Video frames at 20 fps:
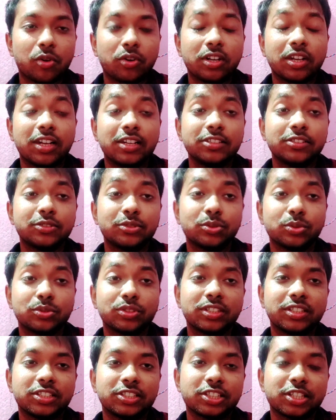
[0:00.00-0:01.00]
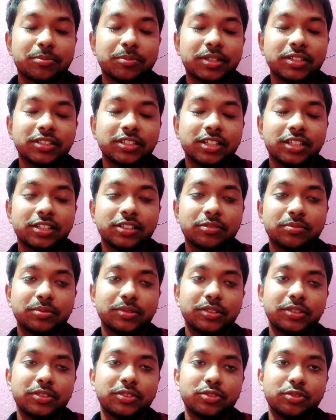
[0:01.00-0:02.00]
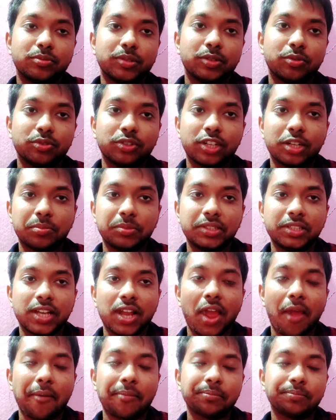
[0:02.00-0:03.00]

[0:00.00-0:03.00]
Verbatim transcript: ओके गाइस सोते हैं इसके बाद यार फिर सुबह उठना भी है